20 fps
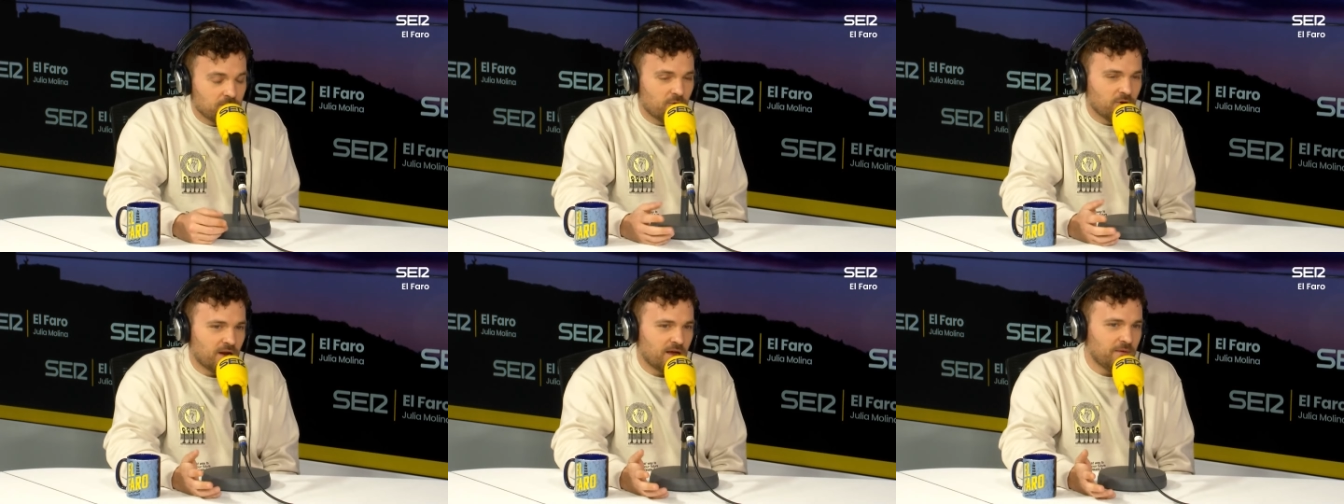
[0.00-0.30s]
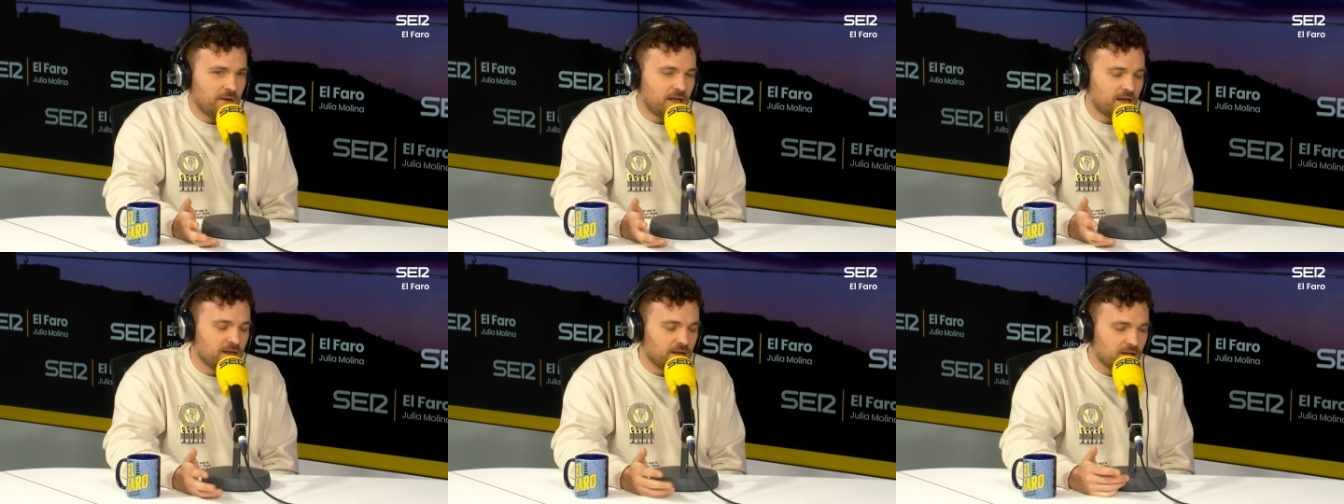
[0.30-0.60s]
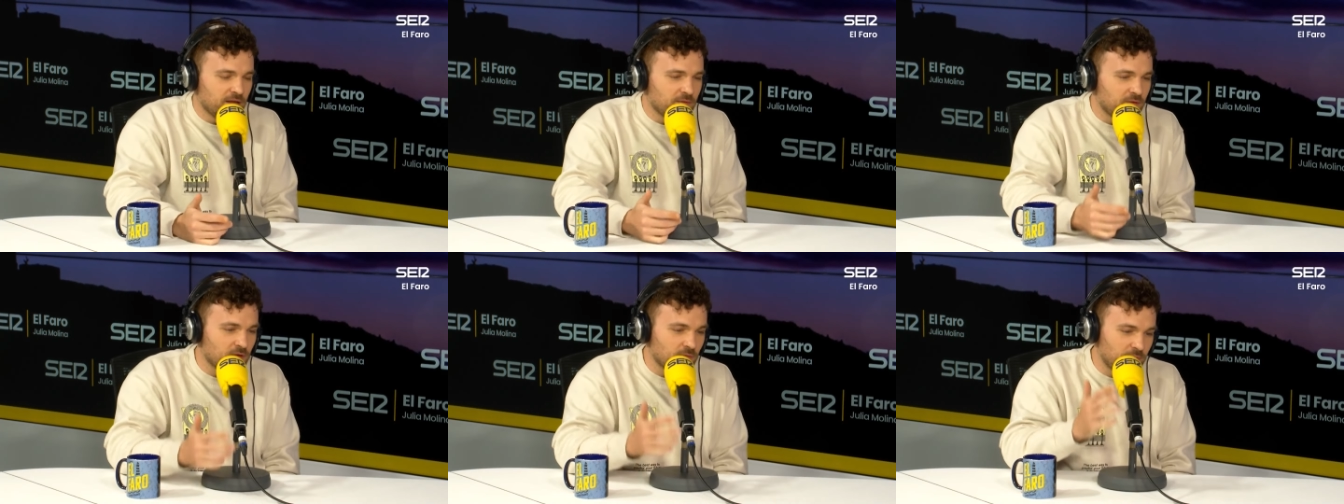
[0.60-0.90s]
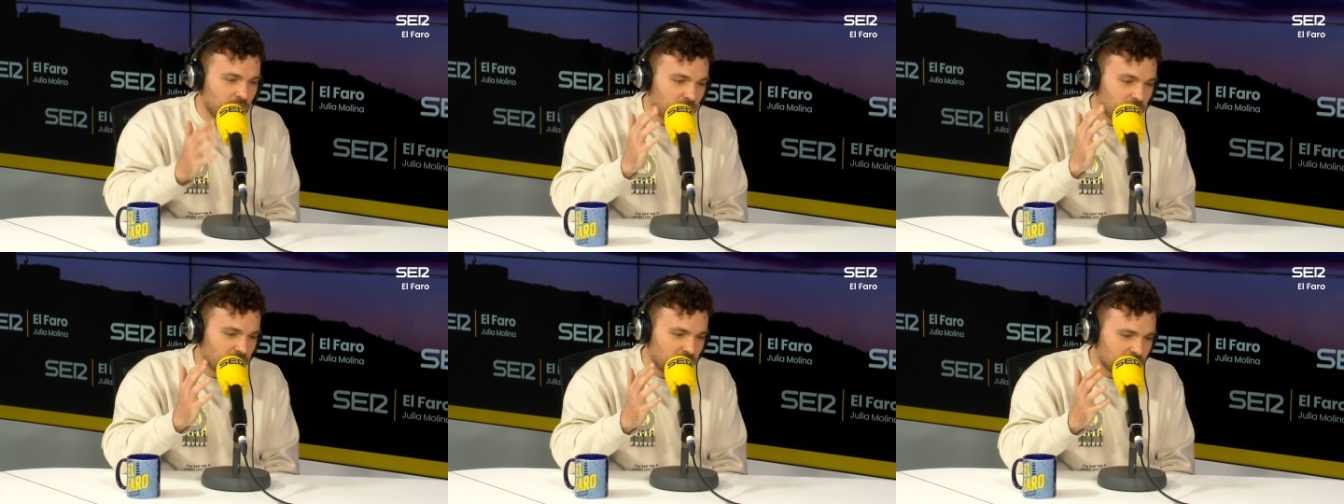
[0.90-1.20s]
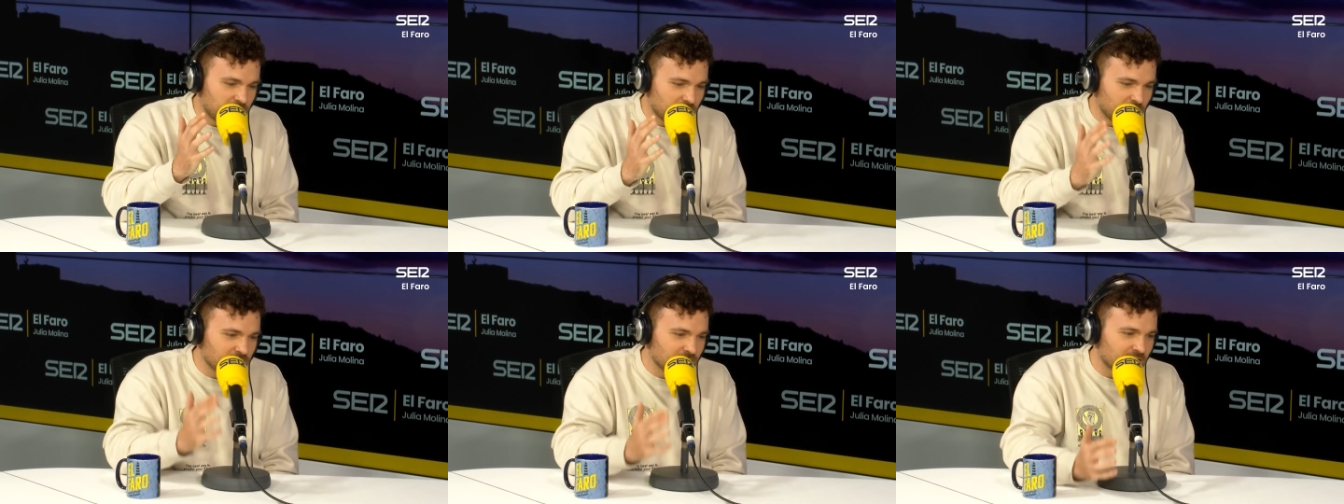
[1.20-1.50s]
Bueno, a ver, eh, yo por lo que
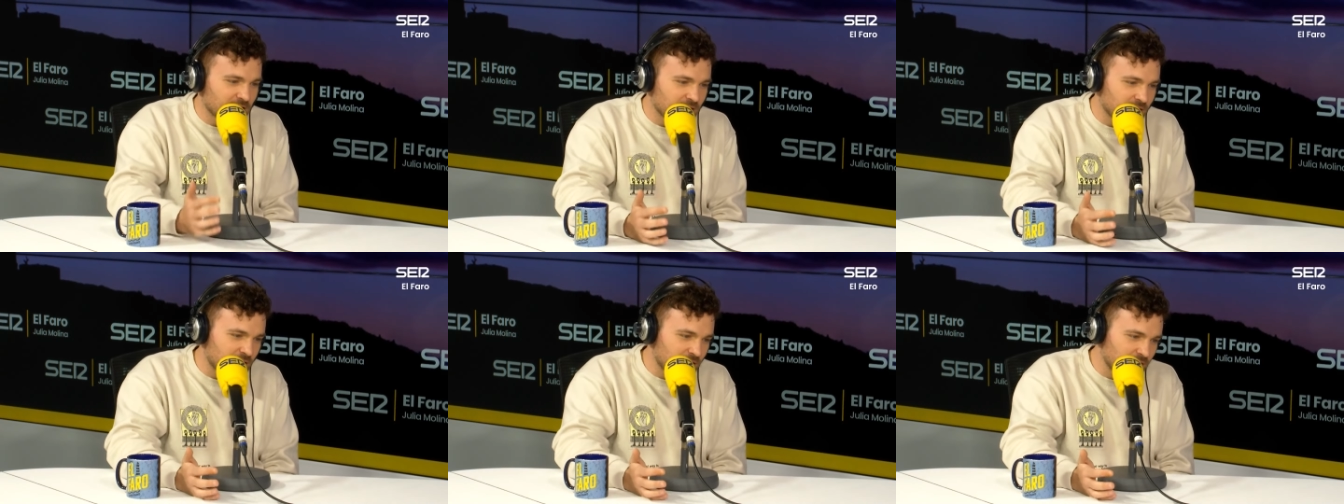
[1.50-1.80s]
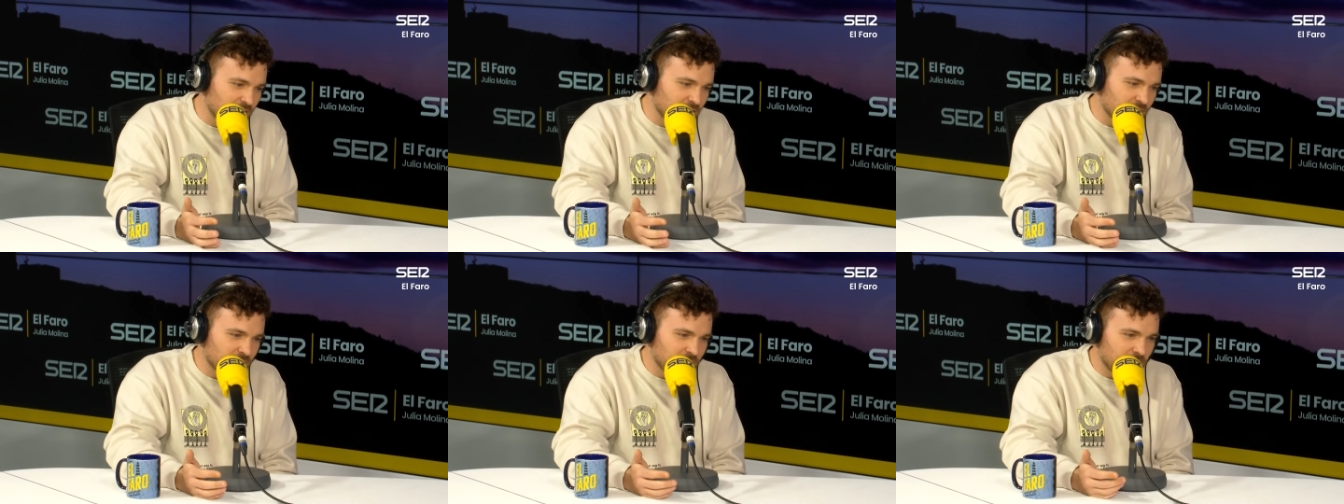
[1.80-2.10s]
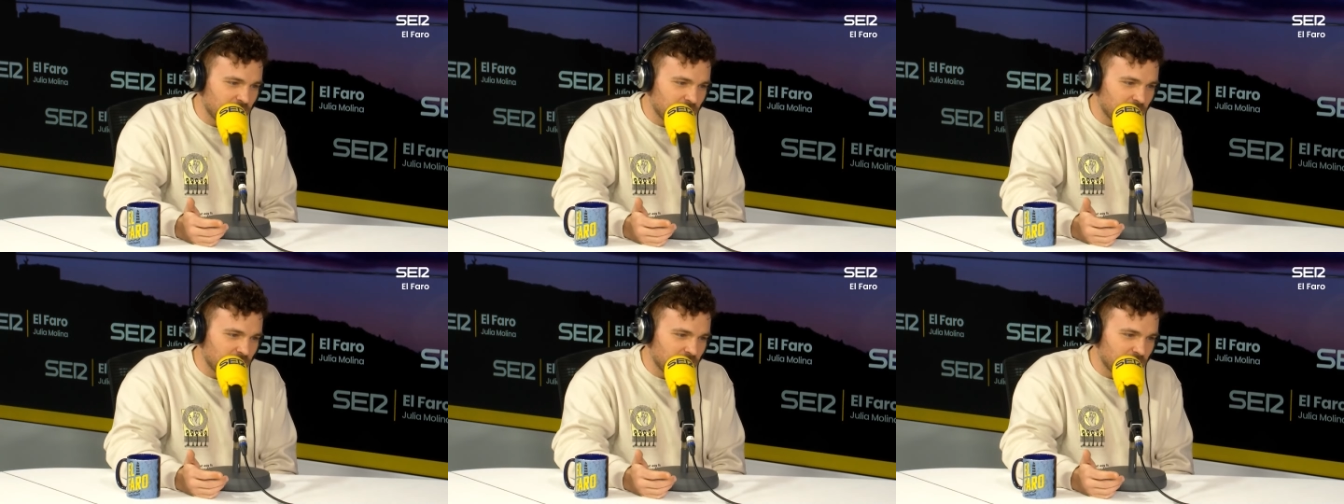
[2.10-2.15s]
tengo entendido,